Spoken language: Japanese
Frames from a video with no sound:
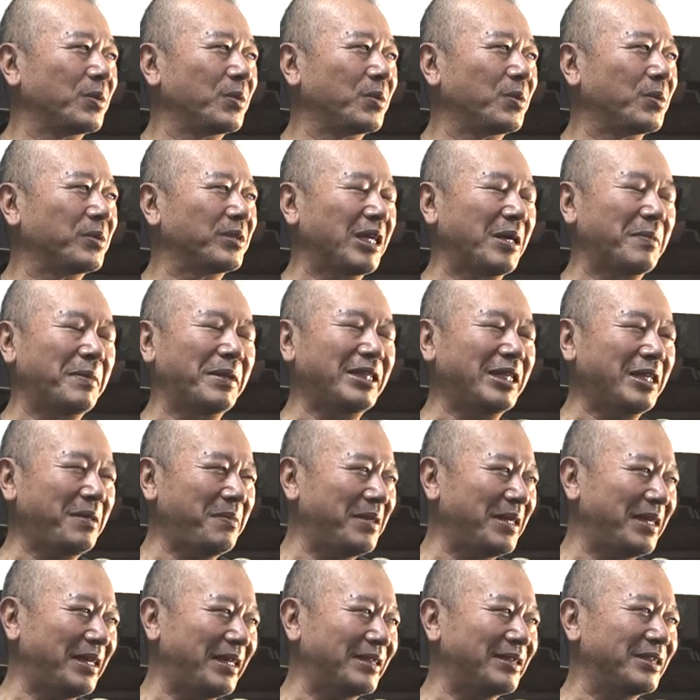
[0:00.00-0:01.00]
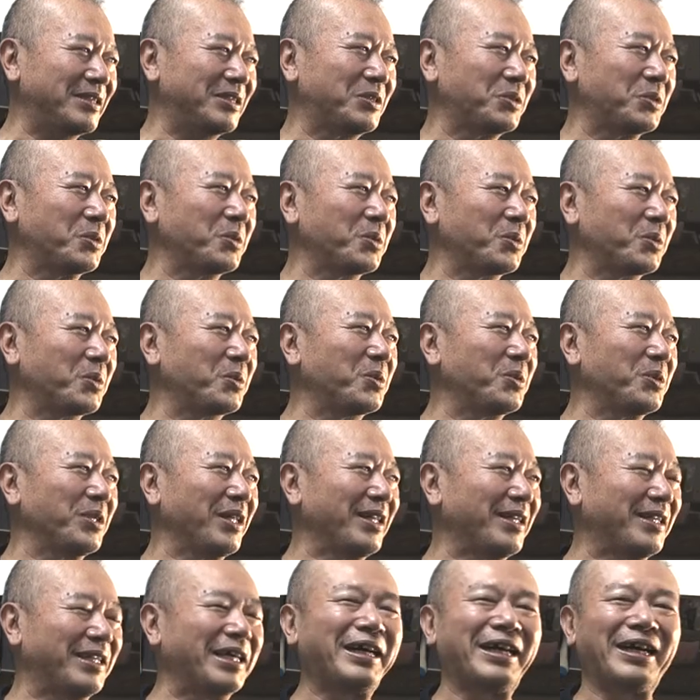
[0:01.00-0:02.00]
これたまたまショートゴロ
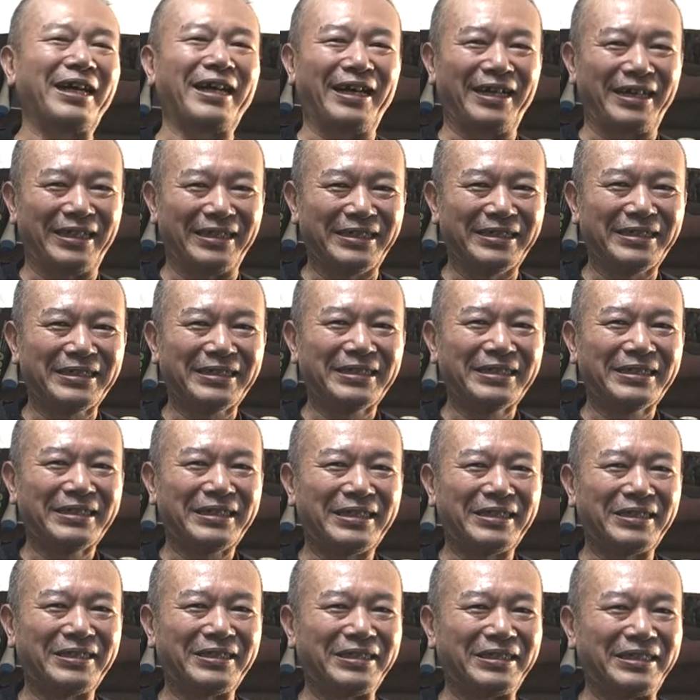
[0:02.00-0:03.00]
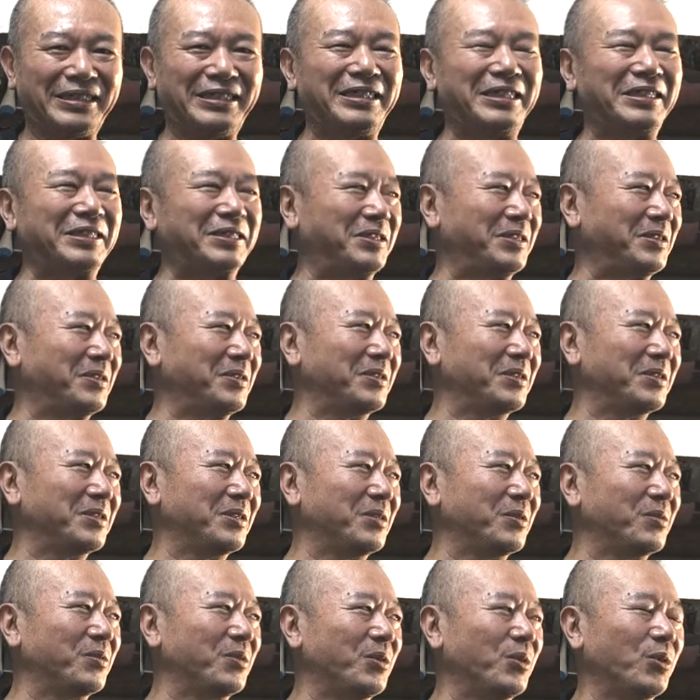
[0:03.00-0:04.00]
だったからいいですよ。
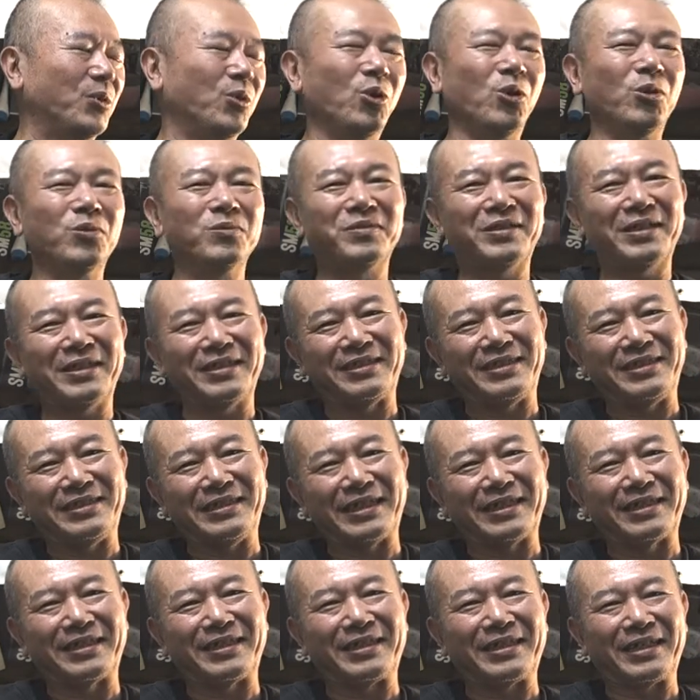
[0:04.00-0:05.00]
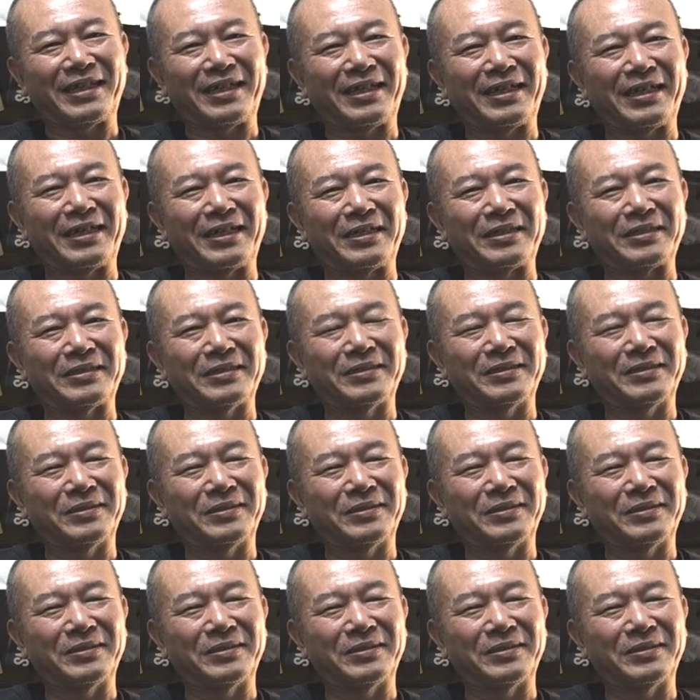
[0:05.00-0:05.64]
でこれホームランになってたら、